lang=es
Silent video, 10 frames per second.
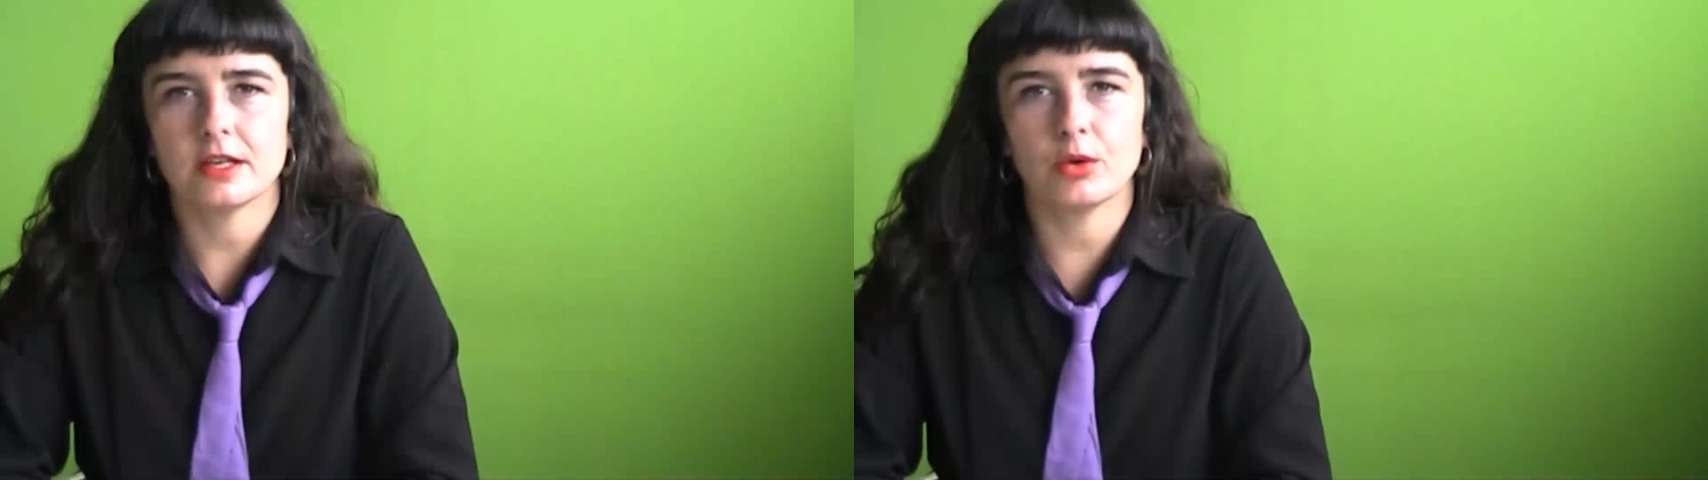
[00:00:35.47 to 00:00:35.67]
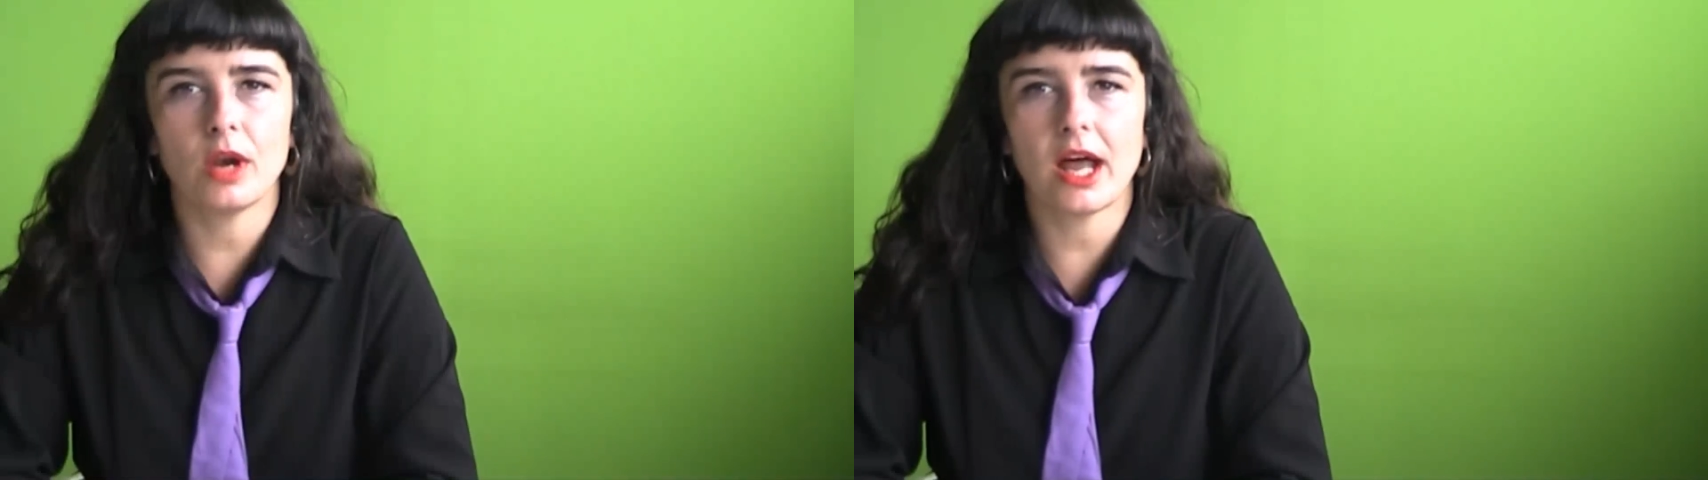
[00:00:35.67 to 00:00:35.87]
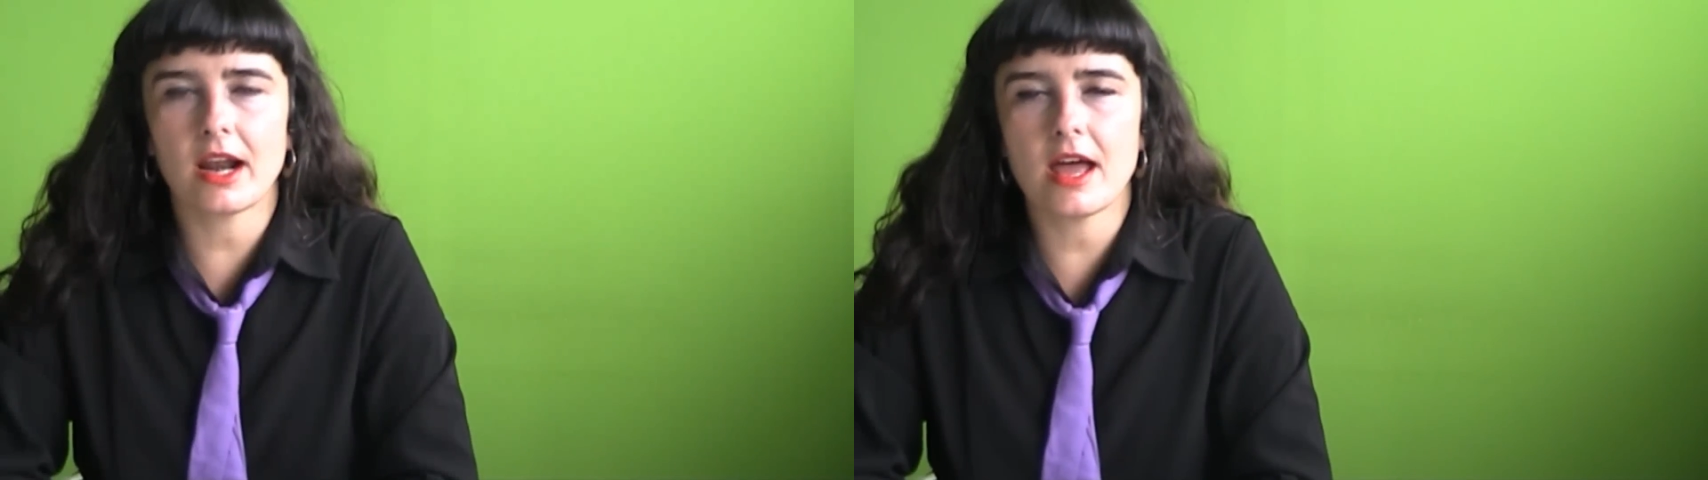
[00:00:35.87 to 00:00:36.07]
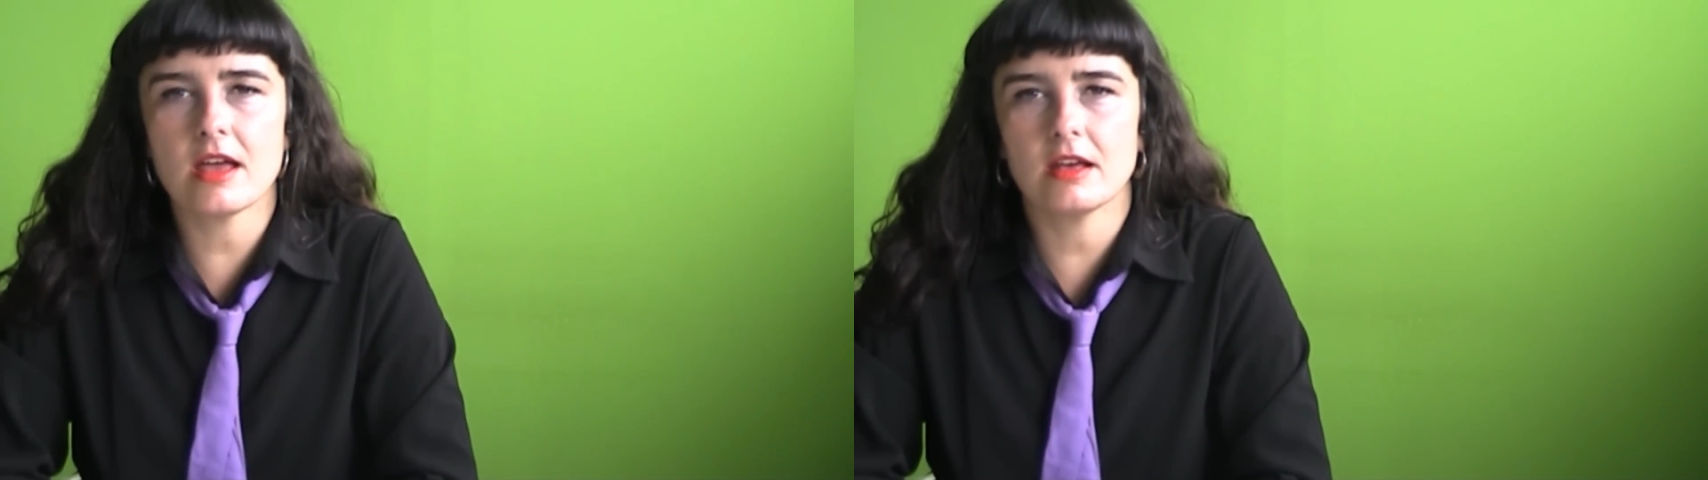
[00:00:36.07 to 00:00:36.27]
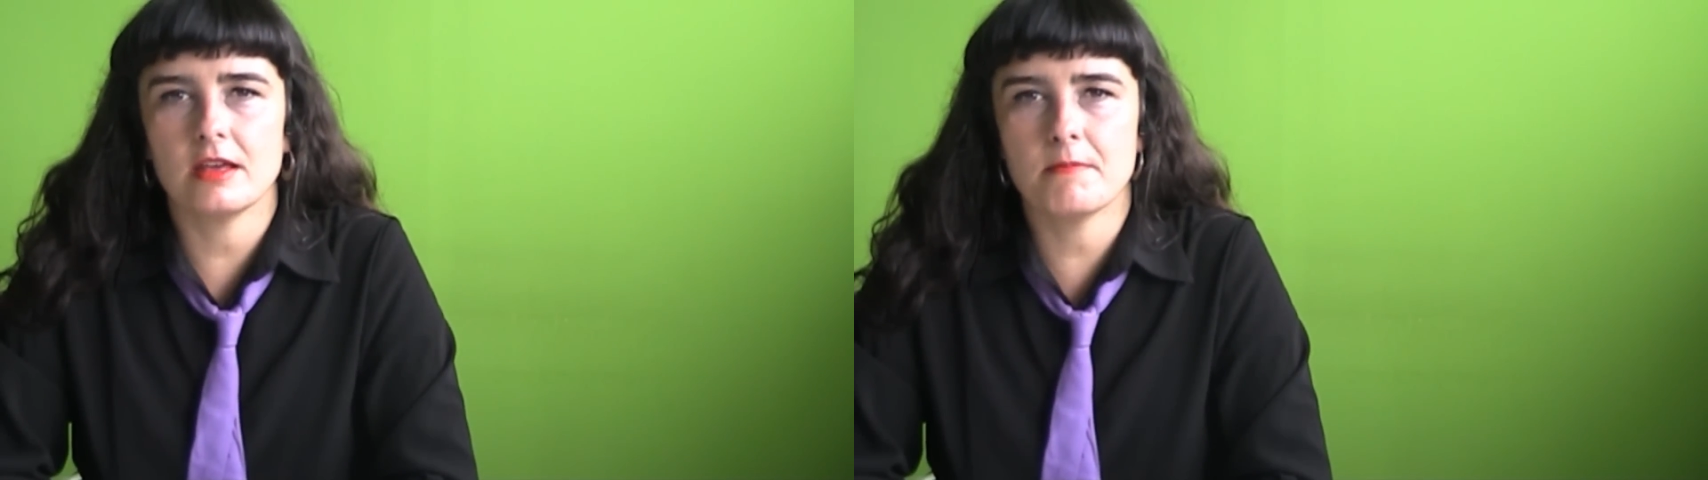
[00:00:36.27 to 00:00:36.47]
Según la
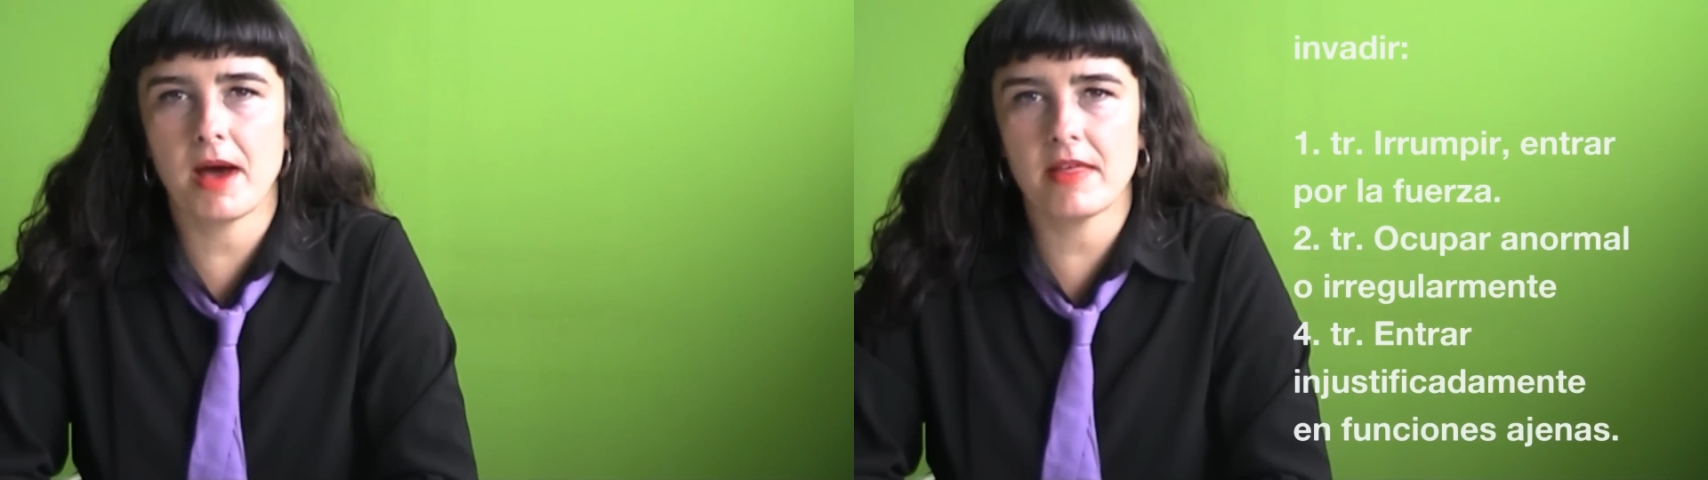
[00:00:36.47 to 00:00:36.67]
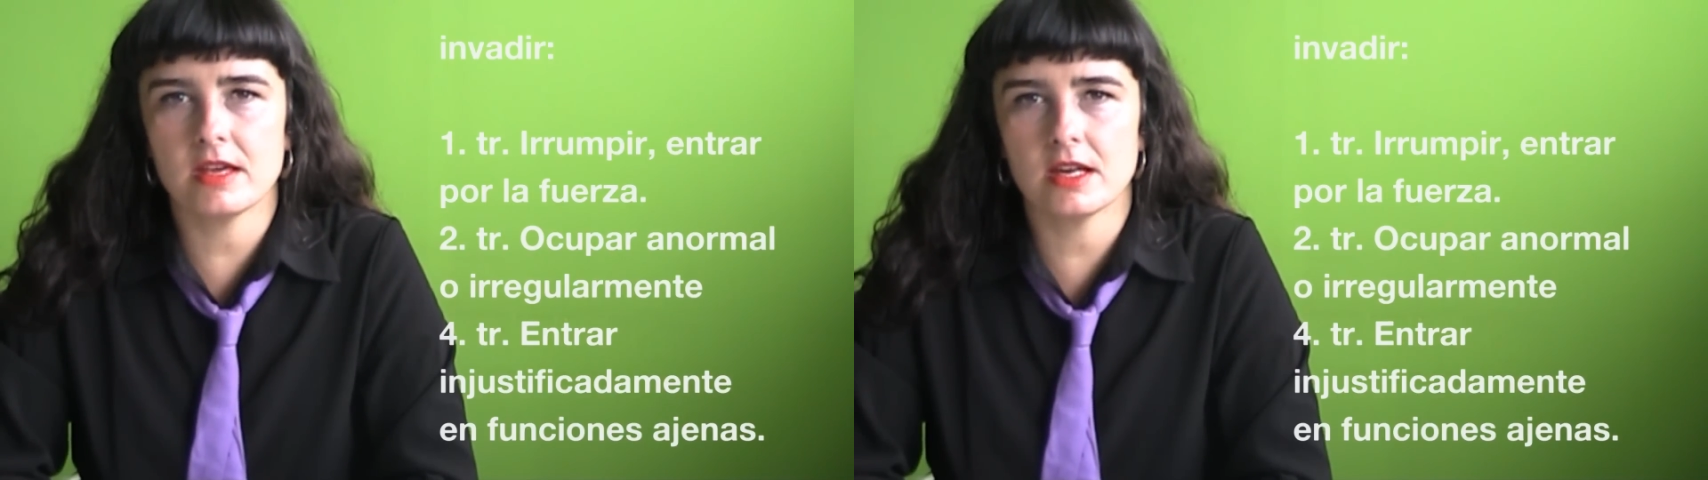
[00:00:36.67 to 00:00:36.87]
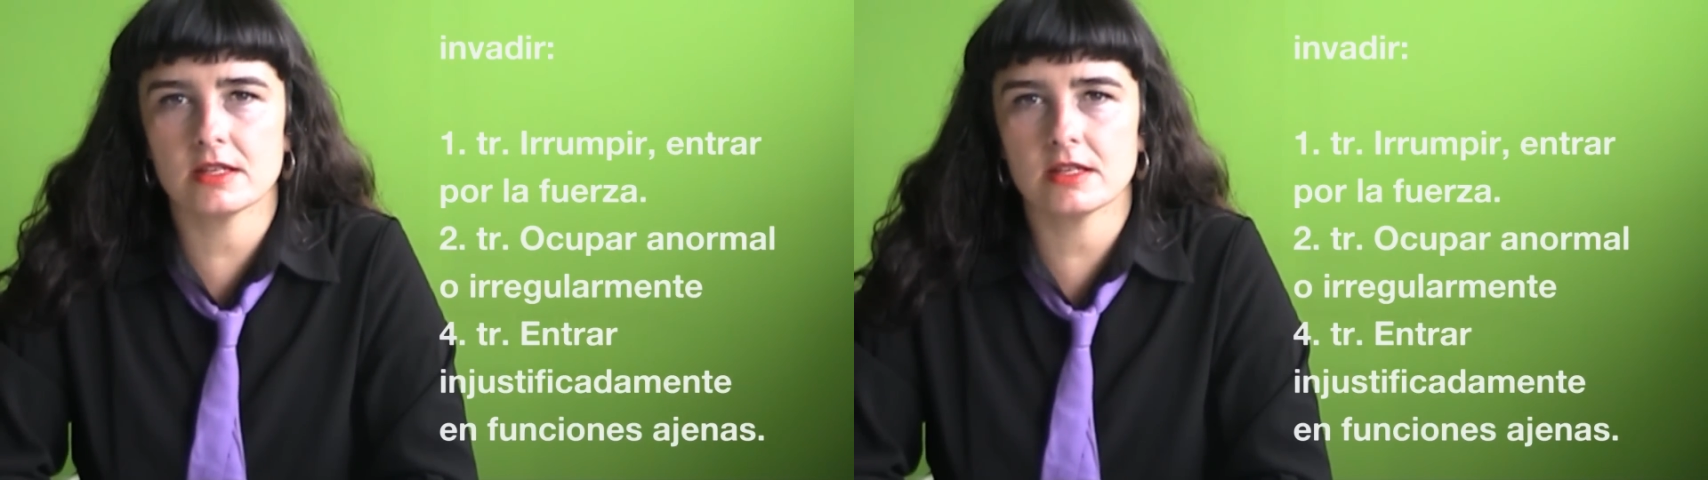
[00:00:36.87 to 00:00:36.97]
RAE, invadir